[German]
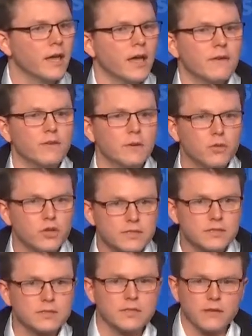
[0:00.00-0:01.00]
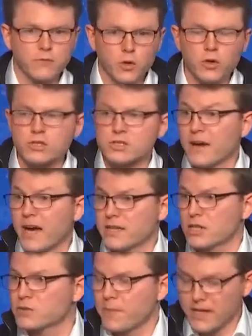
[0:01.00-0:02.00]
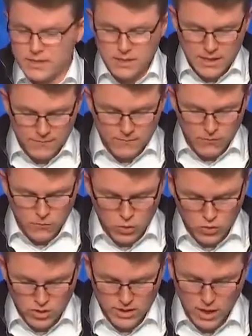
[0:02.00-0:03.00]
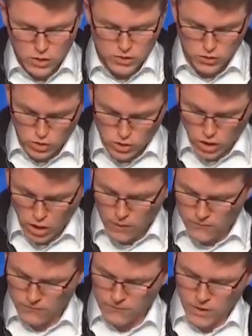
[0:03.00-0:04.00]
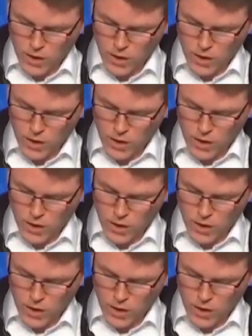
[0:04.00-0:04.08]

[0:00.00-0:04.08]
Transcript: Wir müssen den Wohnungsmarkt entspannen, indem wir Wohnungen auch zurückkaufen.